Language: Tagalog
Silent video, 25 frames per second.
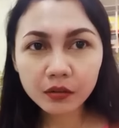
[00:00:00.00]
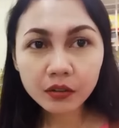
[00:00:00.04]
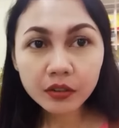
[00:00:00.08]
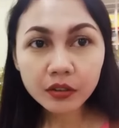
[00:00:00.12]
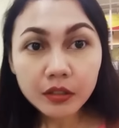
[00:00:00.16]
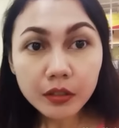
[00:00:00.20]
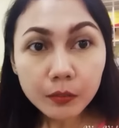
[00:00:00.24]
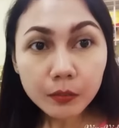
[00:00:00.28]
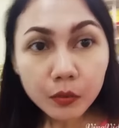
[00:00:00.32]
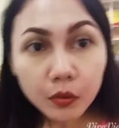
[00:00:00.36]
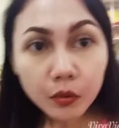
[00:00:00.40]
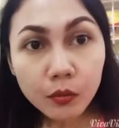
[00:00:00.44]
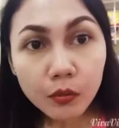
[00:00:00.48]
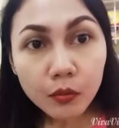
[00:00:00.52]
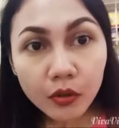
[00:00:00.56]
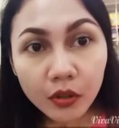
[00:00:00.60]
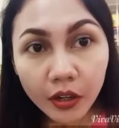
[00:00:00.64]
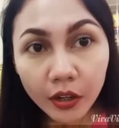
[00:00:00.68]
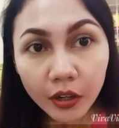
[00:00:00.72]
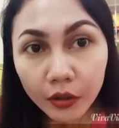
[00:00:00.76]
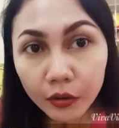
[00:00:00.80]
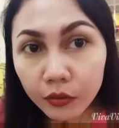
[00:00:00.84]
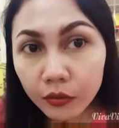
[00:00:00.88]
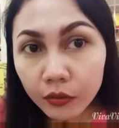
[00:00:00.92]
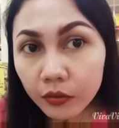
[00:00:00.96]
Uy, umula
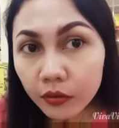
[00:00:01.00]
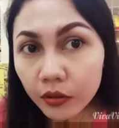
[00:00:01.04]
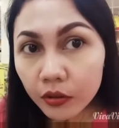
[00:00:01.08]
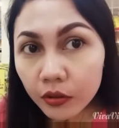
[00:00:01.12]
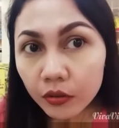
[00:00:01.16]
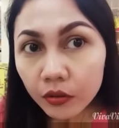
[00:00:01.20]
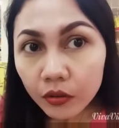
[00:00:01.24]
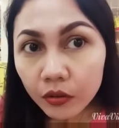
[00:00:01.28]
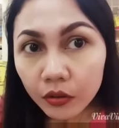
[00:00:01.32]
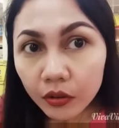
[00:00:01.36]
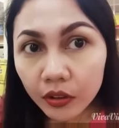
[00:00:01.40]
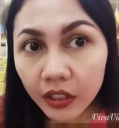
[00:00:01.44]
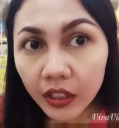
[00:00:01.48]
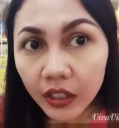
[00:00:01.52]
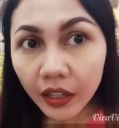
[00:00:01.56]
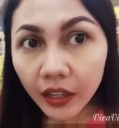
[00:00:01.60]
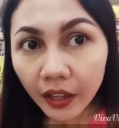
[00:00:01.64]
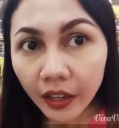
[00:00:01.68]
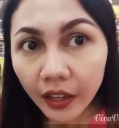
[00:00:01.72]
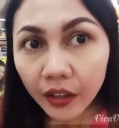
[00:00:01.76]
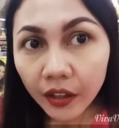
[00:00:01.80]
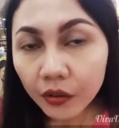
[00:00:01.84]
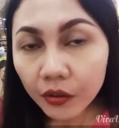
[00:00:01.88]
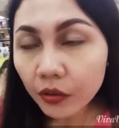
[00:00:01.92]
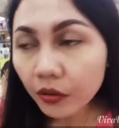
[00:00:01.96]
yung ano ko,
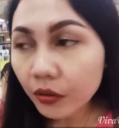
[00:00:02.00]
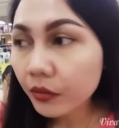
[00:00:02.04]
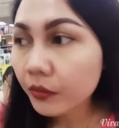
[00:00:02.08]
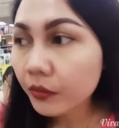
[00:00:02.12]
kilay ko.